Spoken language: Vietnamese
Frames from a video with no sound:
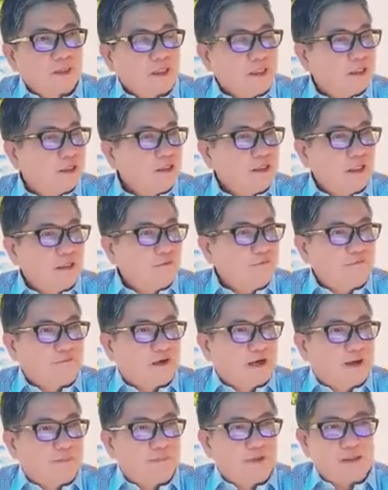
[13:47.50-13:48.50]
chỉ có sát
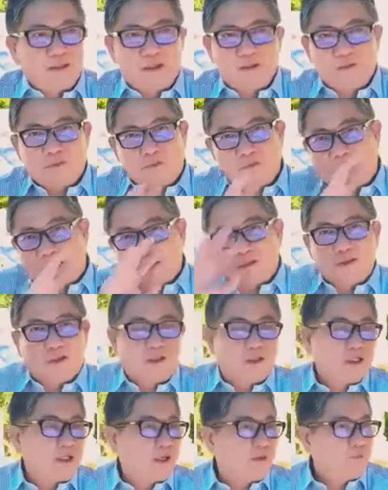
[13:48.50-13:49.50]
phàm á nó hoàn
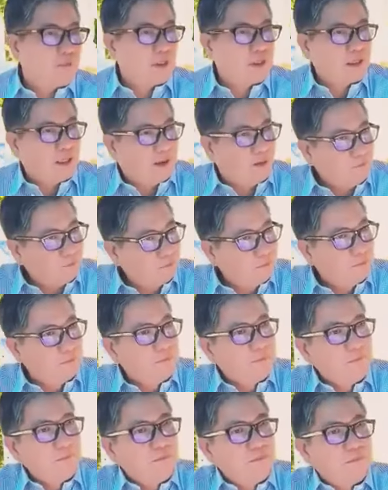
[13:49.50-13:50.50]
toàn nó không có giống
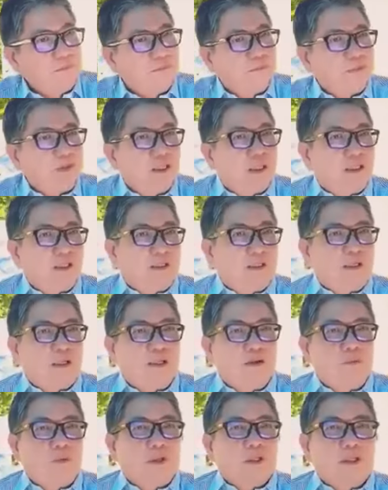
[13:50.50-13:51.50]
như là
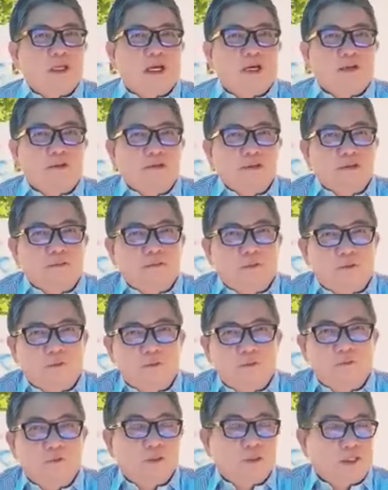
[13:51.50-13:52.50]
có nguyên thần của sư phụ
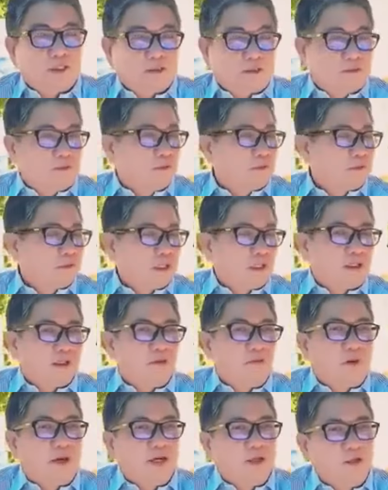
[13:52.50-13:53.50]
nguyên thần sư phụ rất là
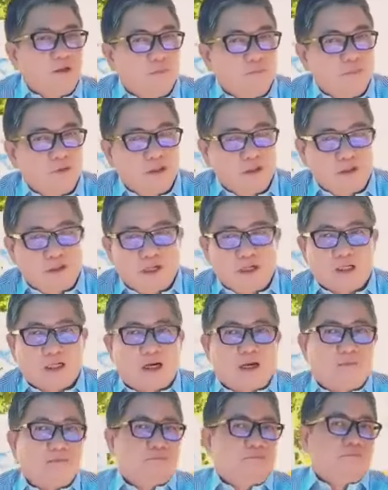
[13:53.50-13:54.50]
oai dũng có võ
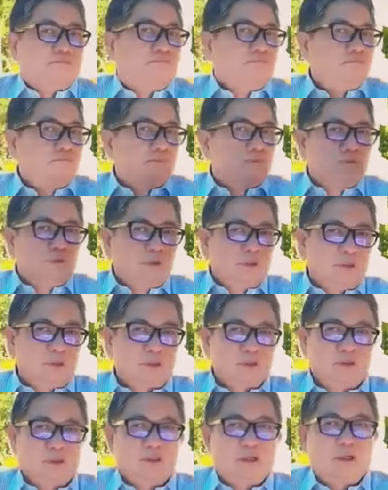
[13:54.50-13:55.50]
công
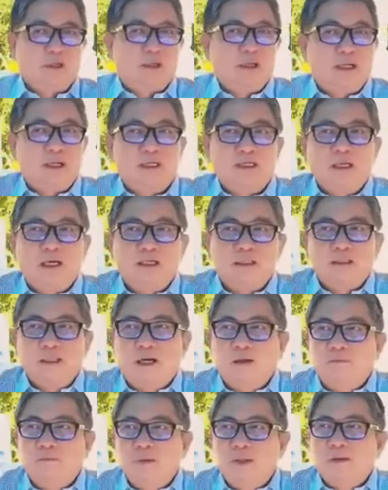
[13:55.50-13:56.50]
có ờ, thần
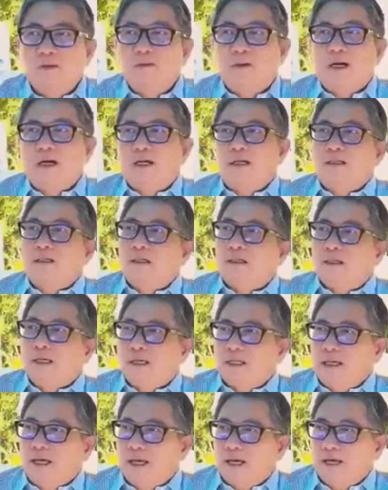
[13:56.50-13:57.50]
thông biến hóa rất là
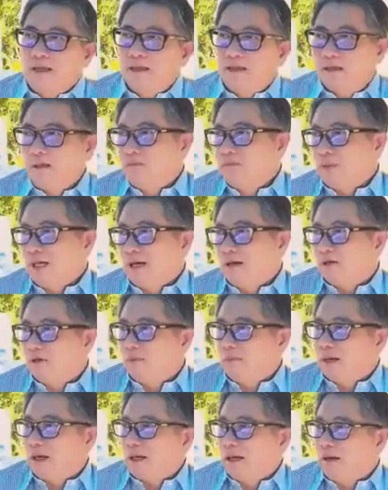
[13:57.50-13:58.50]
lợi hại lúc nào
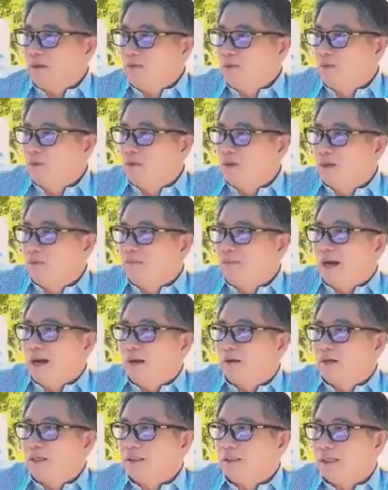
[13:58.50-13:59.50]
cũng mặc áo vua long
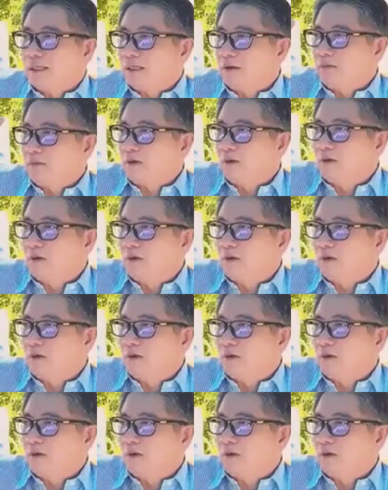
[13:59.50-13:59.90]
bào hết tại trong